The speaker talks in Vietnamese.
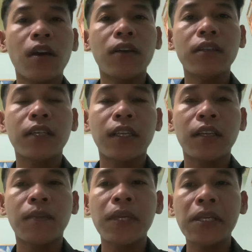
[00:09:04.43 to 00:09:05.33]
thôi thì
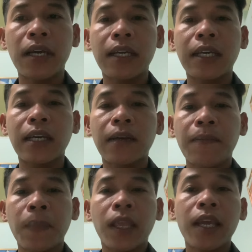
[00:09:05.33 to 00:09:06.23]
ờ, bây giờ là
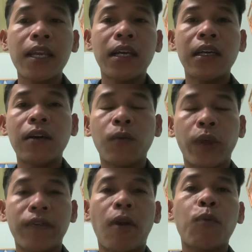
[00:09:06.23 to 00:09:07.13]
cái uh,
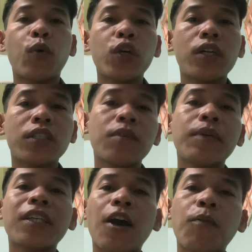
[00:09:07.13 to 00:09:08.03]
nguyện vọng của sư
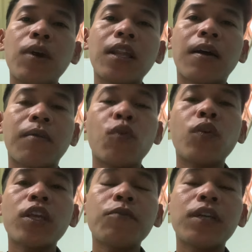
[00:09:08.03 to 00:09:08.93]
minh không á, là
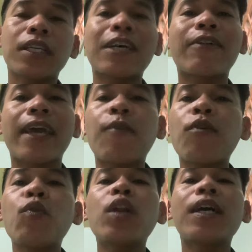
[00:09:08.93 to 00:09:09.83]
muốn giống như là sau này không có
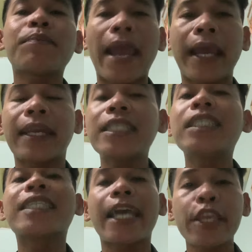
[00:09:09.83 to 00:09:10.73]
muốn lên mạng để chia
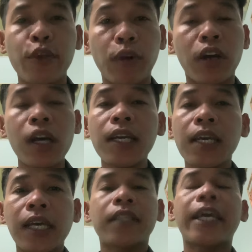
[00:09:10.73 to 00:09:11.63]
sẻ nhiều nữa
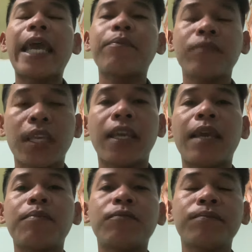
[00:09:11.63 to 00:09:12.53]
thì em thì
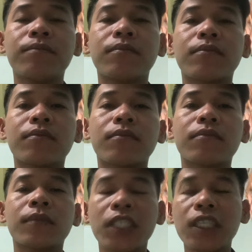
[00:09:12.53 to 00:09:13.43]
em
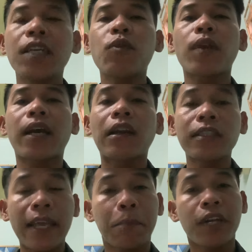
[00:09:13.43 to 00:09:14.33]
tính chính một lần nữa
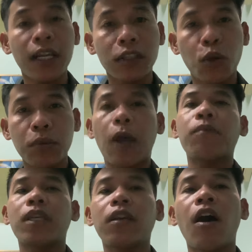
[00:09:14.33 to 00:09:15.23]
thì em rất là tôn
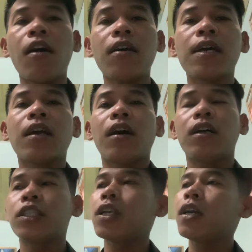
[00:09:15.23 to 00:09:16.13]
trọng chuyện đó à,
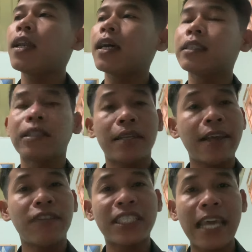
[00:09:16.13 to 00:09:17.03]
cho nên là từ
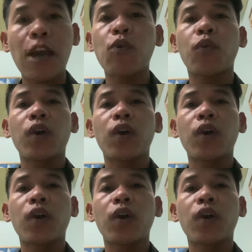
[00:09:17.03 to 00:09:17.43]
đây về sau